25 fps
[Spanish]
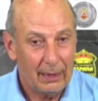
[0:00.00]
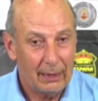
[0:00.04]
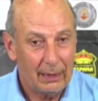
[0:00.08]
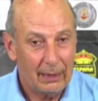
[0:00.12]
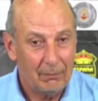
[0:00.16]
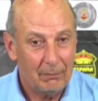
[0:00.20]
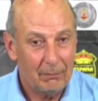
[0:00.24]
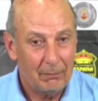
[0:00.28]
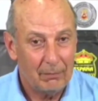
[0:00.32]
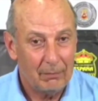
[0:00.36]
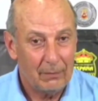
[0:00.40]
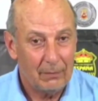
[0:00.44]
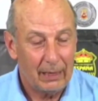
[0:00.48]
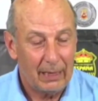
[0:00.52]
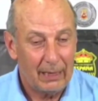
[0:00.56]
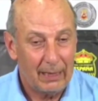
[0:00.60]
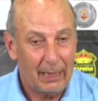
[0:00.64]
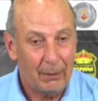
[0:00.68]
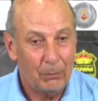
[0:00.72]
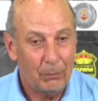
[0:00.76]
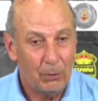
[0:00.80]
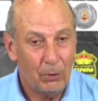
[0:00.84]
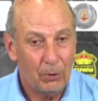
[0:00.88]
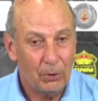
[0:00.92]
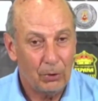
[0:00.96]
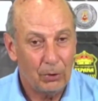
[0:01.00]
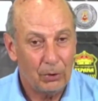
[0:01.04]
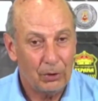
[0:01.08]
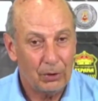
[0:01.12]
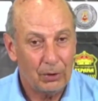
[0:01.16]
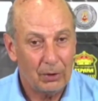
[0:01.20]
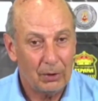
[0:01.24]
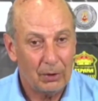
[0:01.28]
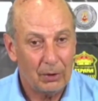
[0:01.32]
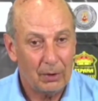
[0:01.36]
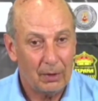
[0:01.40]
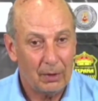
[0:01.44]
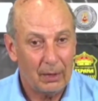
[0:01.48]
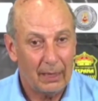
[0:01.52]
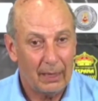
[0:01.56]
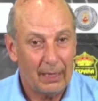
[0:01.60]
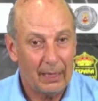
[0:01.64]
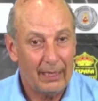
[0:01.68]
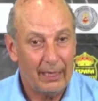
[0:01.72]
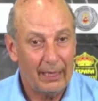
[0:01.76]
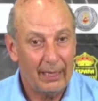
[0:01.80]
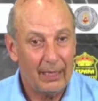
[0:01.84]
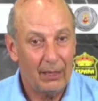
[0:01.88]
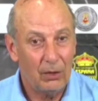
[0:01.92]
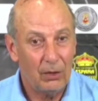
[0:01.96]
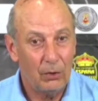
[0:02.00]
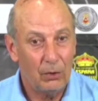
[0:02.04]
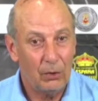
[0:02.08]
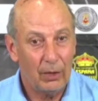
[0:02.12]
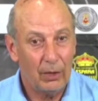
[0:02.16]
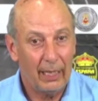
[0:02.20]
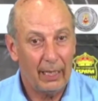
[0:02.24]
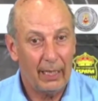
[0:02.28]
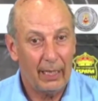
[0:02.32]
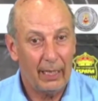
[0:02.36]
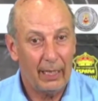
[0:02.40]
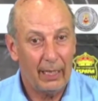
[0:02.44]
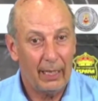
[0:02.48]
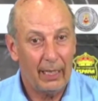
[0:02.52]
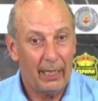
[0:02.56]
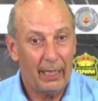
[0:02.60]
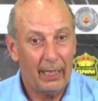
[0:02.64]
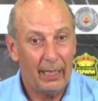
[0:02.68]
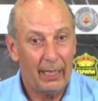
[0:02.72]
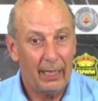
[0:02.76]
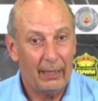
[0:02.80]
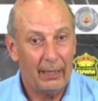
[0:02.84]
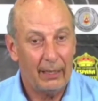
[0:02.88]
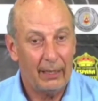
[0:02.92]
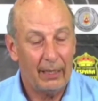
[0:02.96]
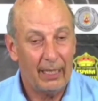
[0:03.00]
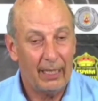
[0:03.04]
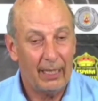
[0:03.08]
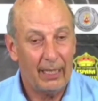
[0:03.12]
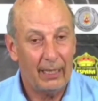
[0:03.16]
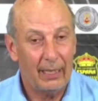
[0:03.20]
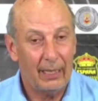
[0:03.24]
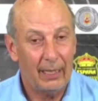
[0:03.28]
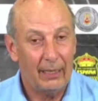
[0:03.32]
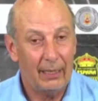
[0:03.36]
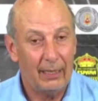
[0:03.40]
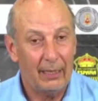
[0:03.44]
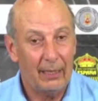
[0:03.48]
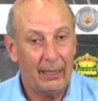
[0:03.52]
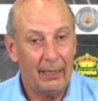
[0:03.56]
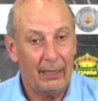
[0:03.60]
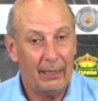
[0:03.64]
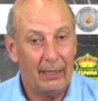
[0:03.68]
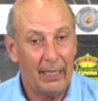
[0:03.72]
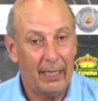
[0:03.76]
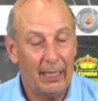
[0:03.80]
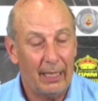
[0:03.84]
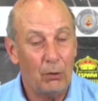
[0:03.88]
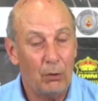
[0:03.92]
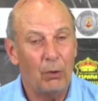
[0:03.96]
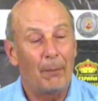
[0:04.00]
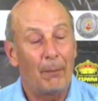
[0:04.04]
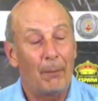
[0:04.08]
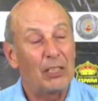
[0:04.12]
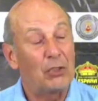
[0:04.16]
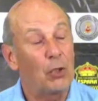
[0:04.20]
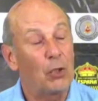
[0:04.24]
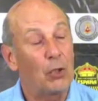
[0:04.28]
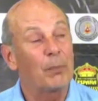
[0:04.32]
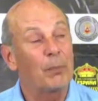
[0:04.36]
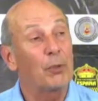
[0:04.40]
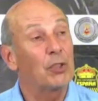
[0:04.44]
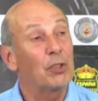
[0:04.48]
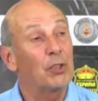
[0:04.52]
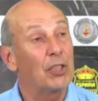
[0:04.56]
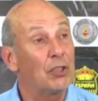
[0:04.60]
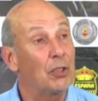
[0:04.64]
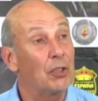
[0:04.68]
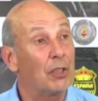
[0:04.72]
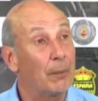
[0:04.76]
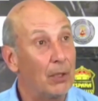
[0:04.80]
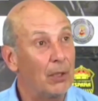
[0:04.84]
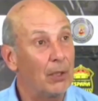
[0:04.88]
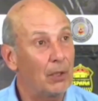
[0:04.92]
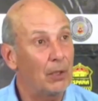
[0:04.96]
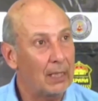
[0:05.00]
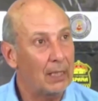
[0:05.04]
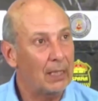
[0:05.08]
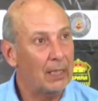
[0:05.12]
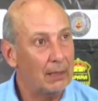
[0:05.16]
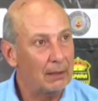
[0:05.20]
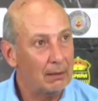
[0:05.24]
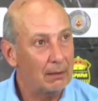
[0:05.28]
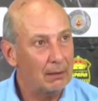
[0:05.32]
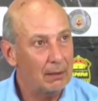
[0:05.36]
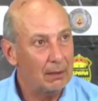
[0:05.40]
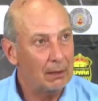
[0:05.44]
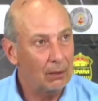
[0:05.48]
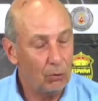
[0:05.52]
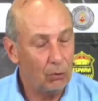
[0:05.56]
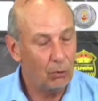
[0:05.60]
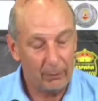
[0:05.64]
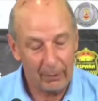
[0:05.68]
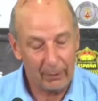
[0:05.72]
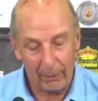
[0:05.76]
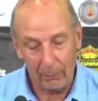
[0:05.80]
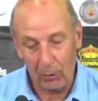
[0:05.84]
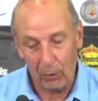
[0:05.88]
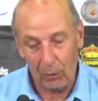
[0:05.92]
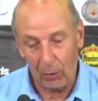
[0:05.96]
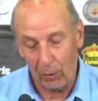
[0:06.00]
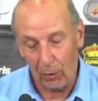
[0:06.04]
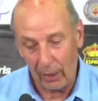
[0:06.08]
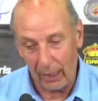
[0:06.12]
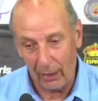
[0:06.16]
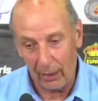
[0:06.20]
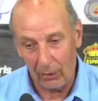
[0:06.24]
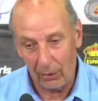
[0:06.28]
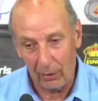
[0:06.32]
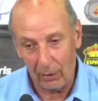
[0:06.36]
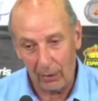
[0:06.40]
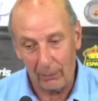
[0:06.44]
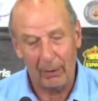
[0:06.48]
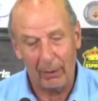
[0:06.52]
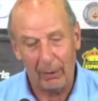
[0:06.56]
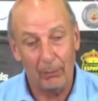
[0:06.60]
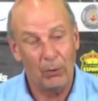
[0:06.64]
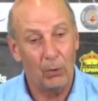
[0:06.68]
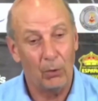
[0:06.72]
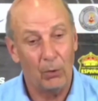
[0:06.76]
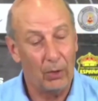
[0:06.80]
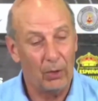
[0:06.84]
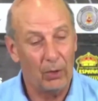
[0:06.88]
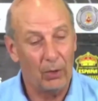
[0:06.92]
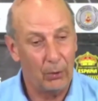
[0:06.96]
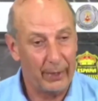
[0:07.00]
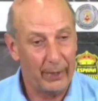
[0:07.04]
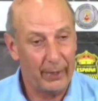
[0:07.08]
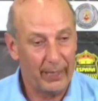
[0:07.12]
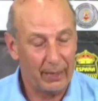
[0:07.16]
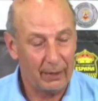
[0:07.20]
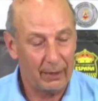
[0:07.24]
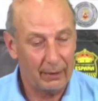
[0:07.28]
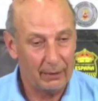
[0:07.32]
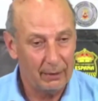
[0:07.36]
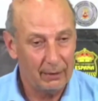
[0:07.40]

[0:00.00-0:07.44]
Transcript: estamos queriendo que tener una mayor posesión de pelota, lo habíamos logrado, habíamos jugado bien.